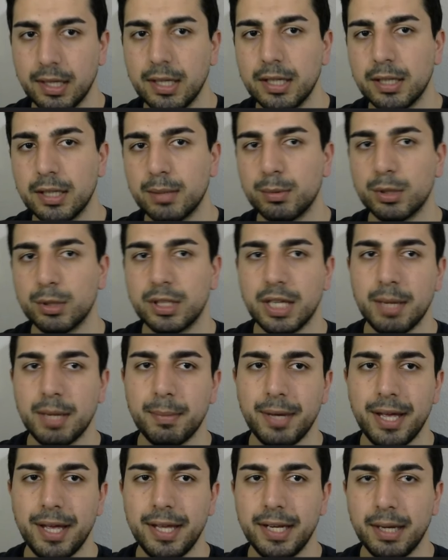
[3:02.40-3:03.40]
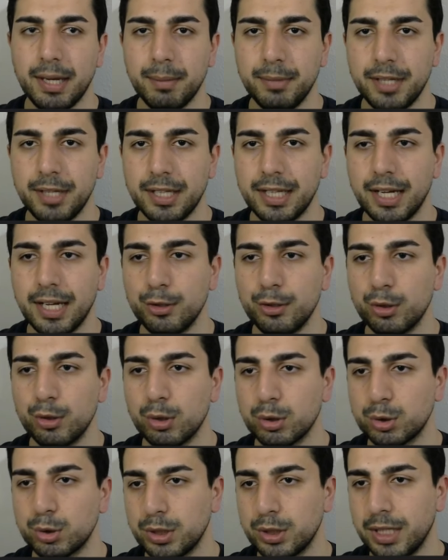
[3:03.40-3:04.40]
Bu tema enam neden
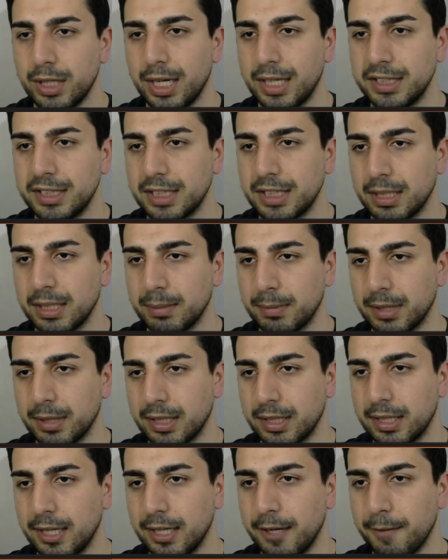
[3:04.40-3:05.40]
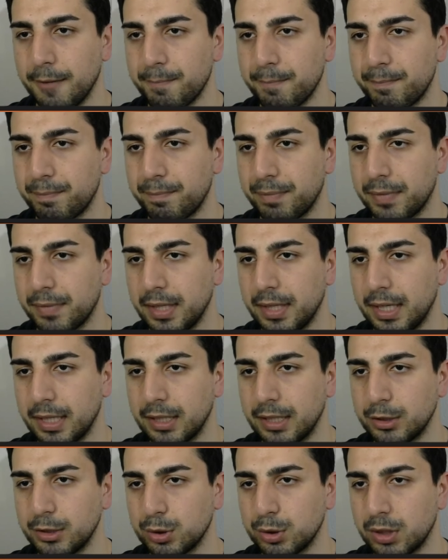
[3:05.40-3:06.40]
yok? Şurayı açalım hatta. Ya
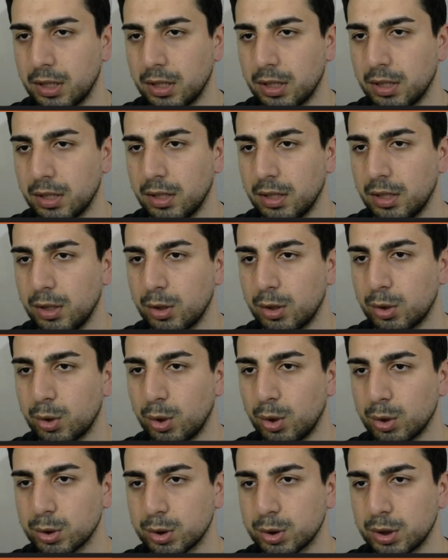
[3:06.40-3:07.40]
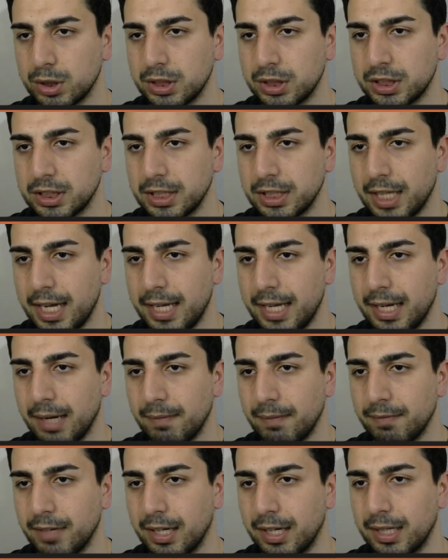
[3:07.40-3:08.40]
da şurada sonsun içinde
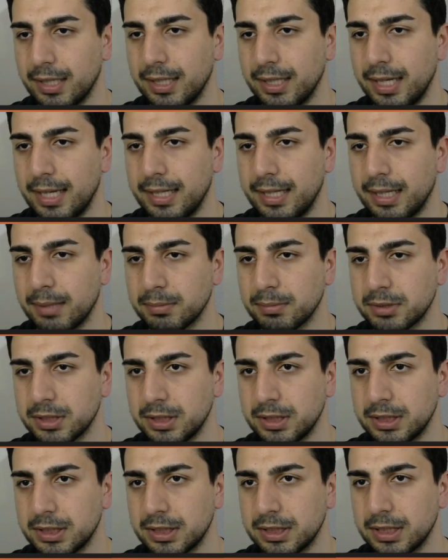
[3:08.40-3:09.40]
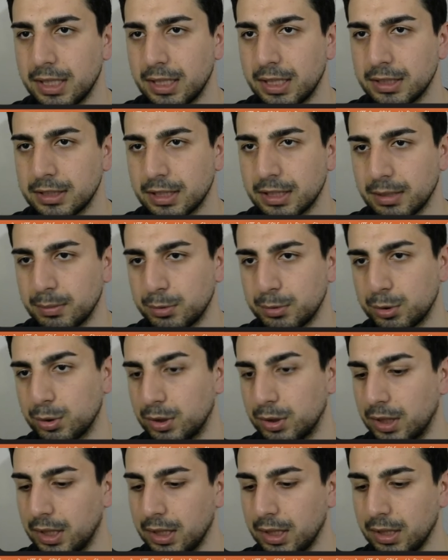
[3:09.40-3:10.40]
enam vardı. Enamsın içine açalım
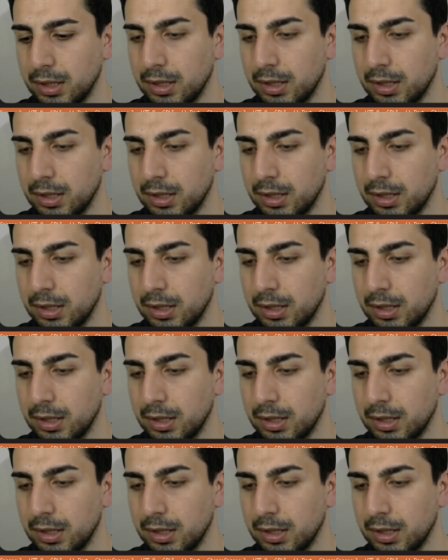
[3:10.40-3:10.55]
şurada.